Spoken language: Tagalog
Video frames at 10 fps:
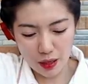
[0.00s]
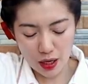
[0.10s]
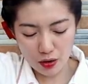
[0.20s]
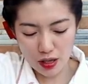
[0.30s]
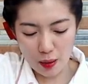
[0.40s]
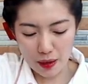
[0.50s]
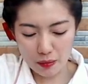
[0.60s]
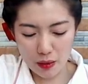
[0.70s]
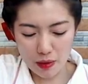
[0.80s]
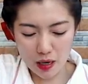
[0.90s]
Pero dapat
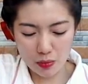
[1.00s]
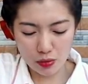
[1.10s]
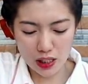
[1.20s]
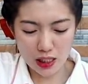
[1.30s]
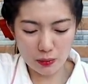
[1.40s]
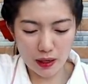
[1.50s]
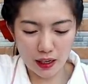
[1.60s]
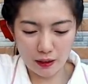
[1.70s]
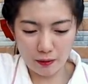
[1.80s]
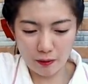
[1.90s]
may mga butas pa rin.